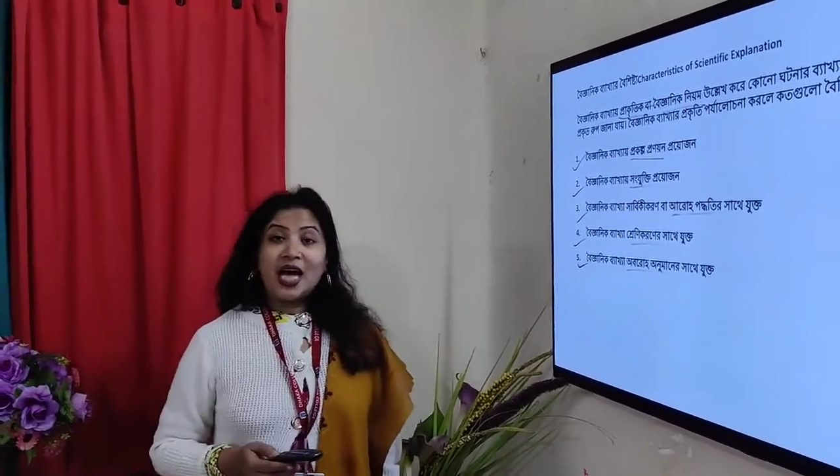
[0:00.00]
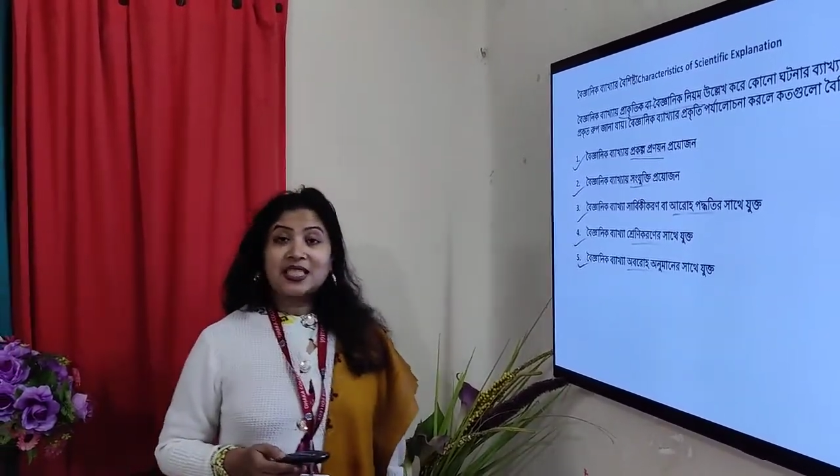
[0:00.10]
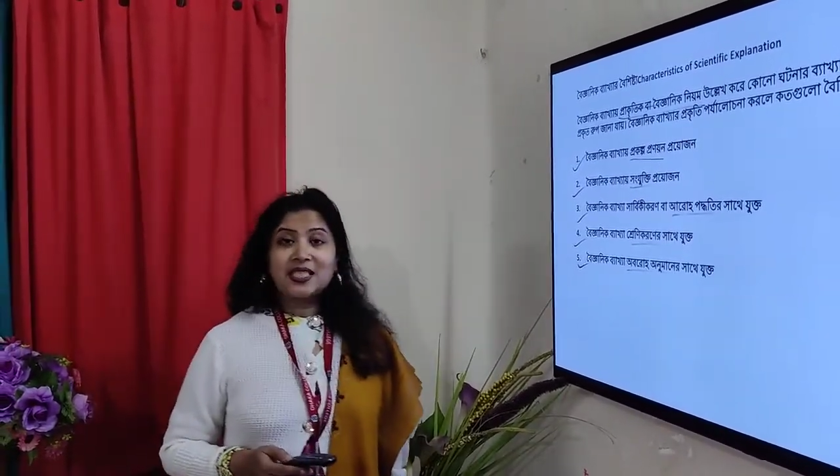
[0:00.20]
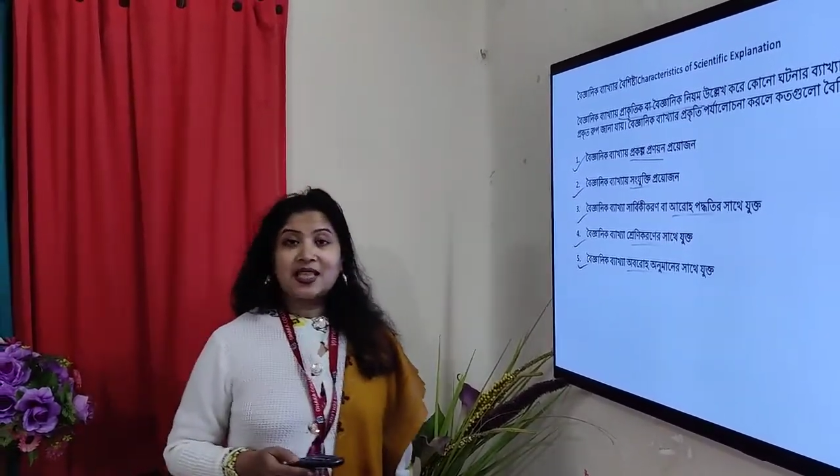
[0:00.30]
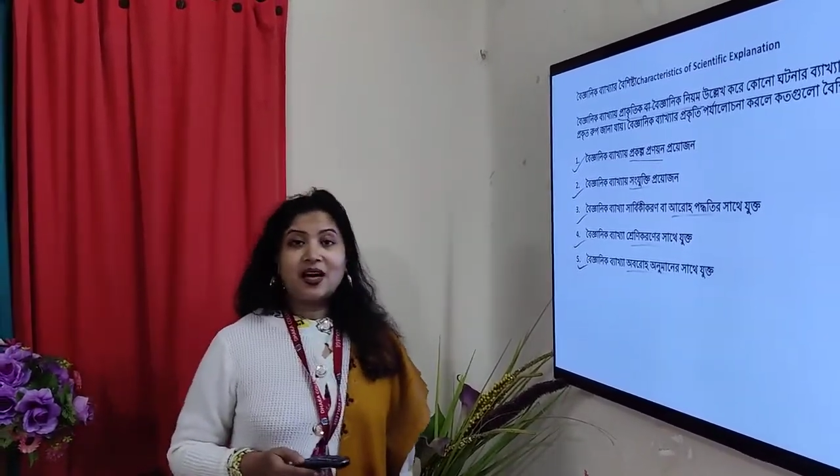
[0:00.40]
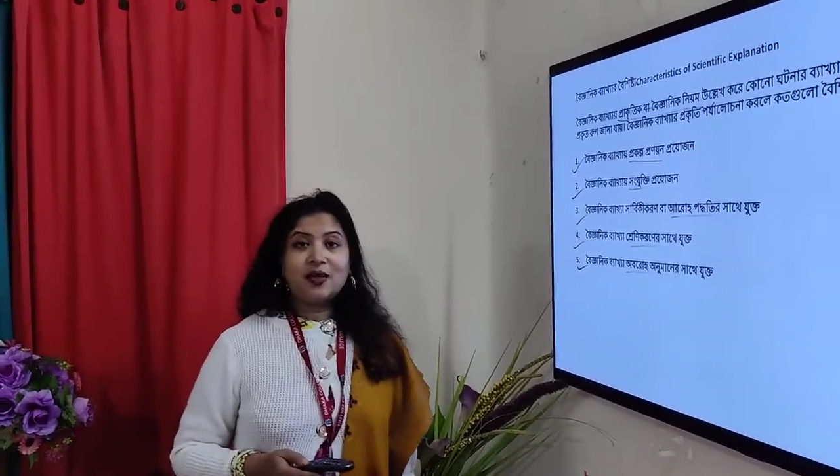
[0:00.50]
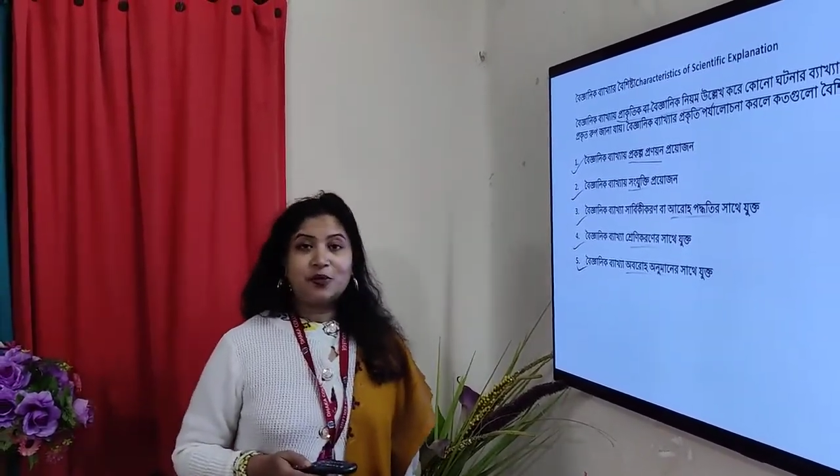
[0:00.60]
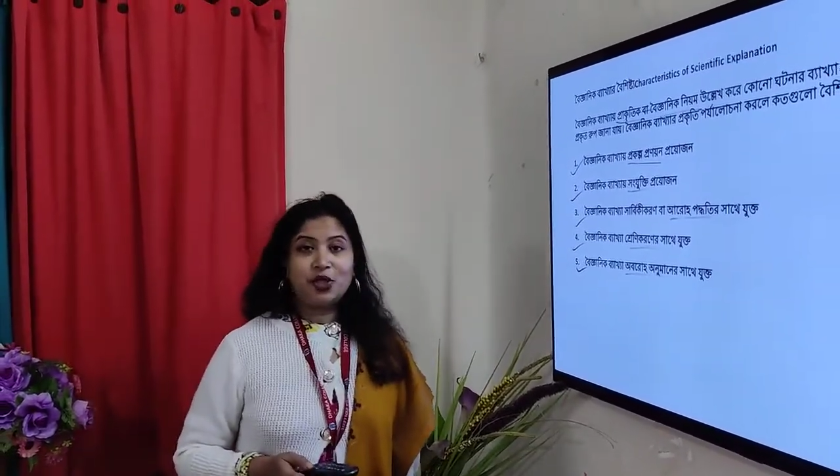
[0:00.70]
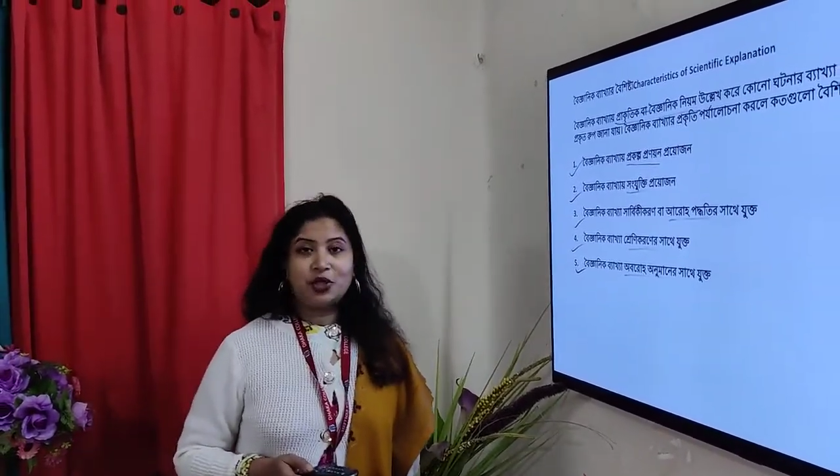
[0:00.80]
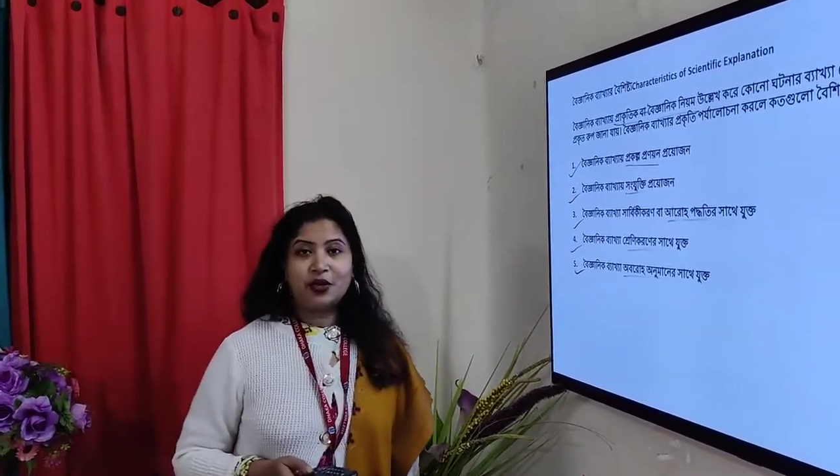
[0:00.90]
আস্থার
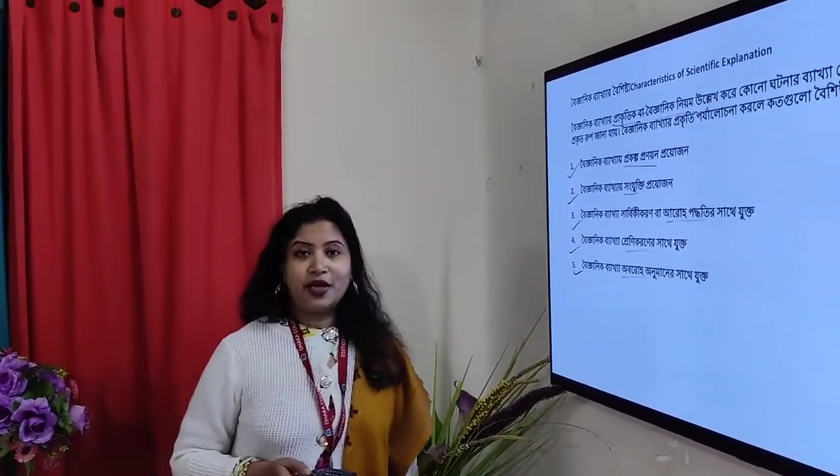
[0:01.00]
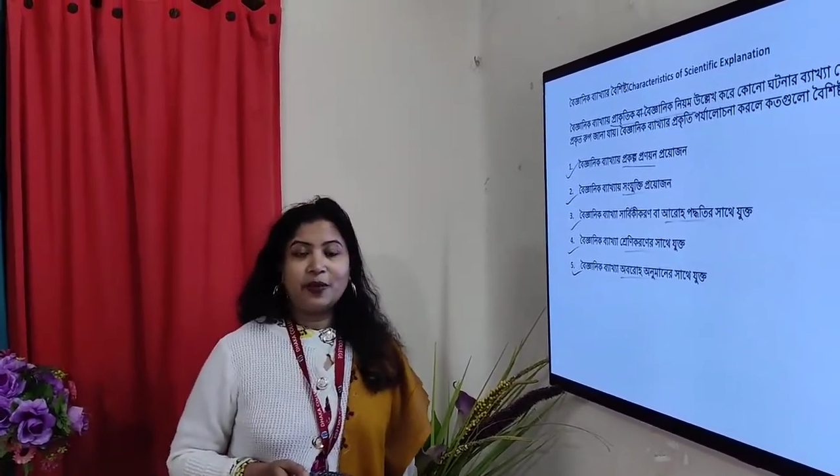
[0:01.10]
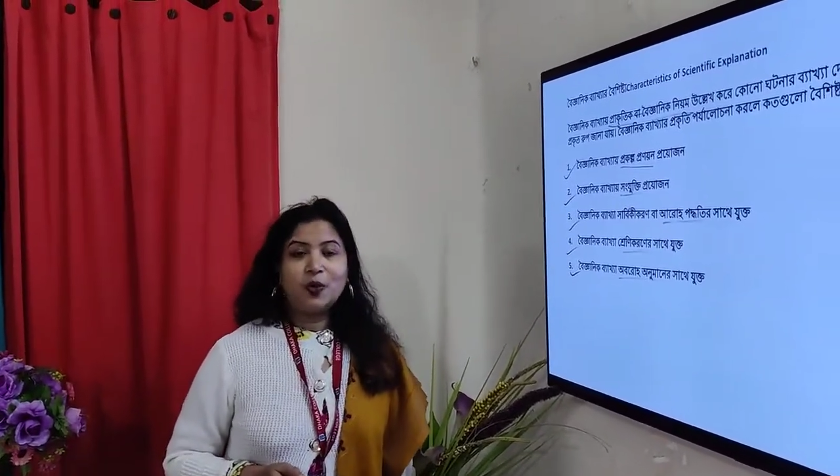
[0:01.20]
বিষয়